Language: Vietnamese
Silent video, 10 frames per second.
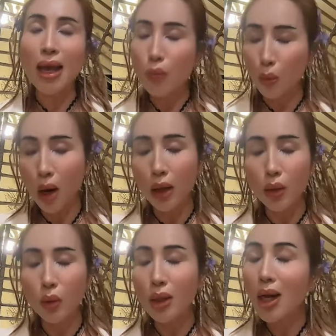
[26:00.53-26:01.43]
sát một
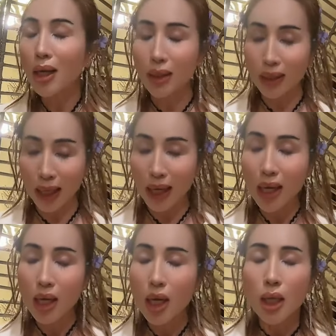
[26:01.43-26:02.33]
bên luôn nó rất là
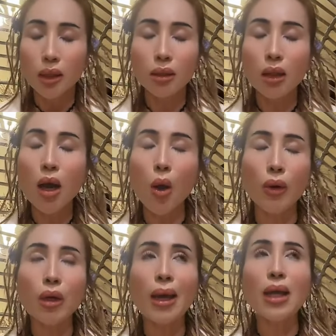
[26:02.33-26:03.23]
rẻ có
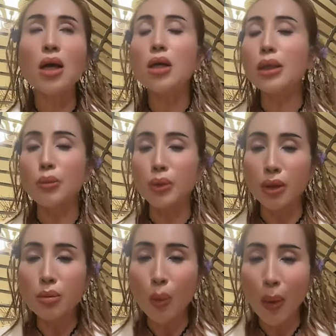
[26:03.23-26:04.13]
hồi nó bán con đồng
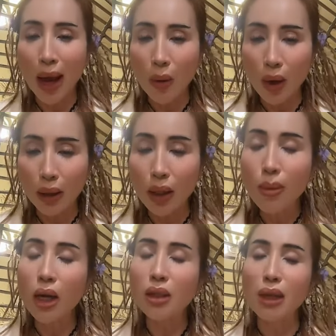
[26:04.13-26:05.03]
rưỡi một pound à
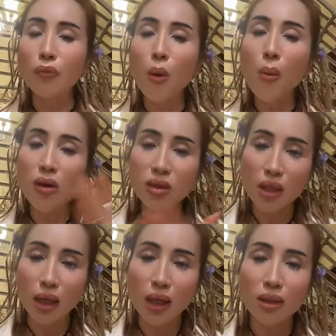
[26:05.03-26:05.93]
nếu mà lên thành phố
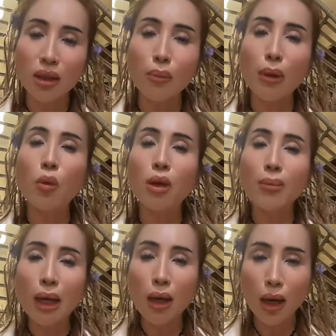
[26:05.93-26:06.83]
Boston á thì mình
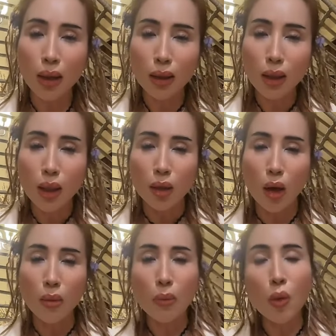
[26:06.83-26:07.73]
mua nó mắc hơn
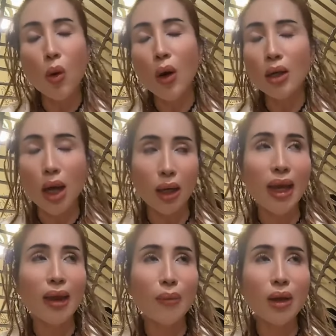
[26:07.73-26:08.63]
còn mà mua ở
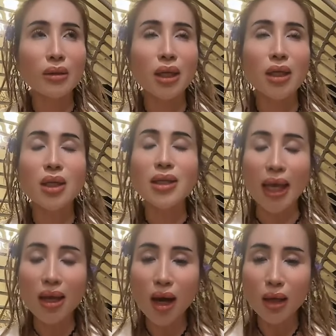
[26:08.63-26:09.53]
gần em á thì nó
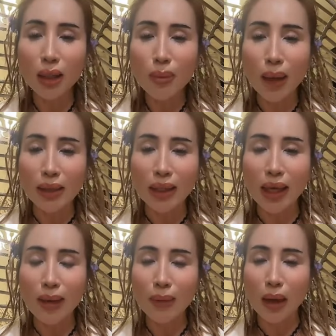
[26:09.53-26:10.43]
rẻ hơn nếu mà anh
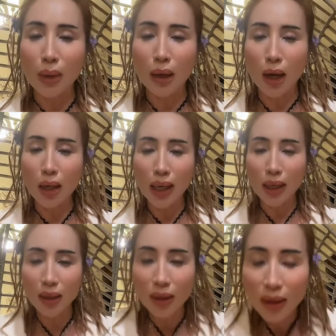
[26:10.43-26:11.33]
chị em nào mà gần ở
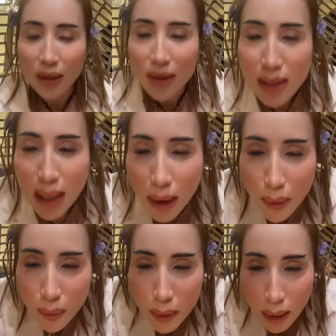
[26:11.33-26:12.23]
đây á sao